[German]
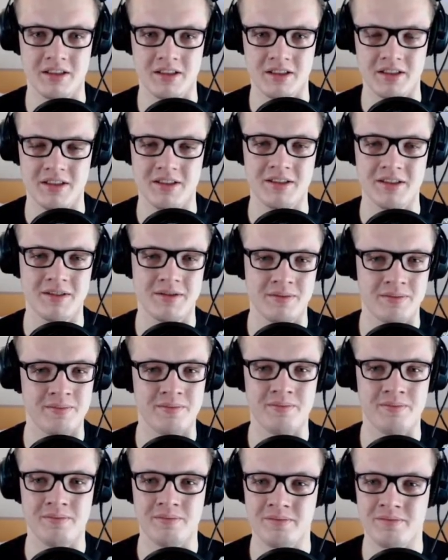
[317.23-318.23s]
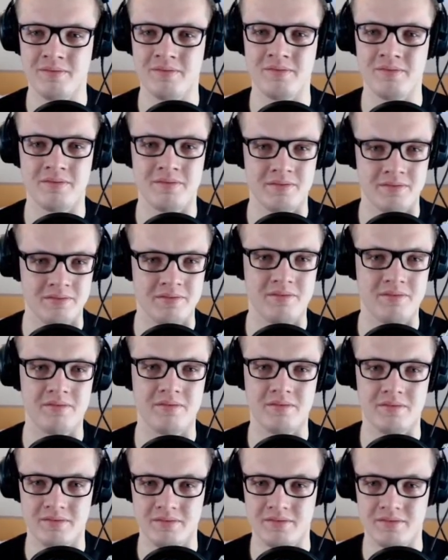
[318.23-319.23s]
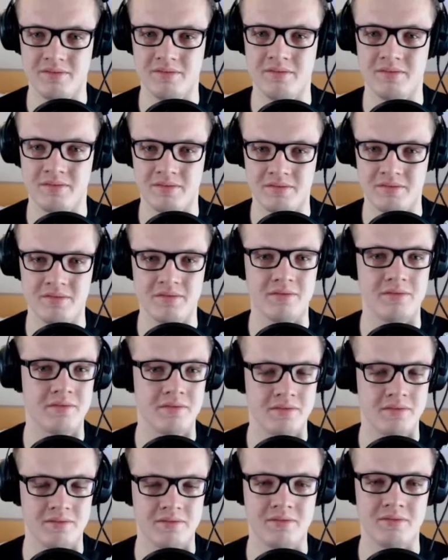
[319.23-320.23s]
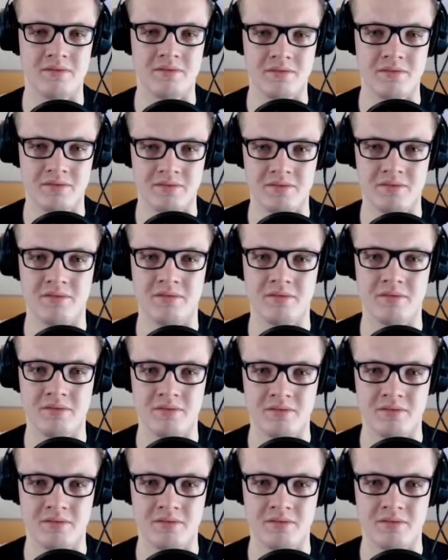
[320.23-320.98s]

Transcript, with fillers: Schlafe öfter auf Parkbänken als im eigenen Bett.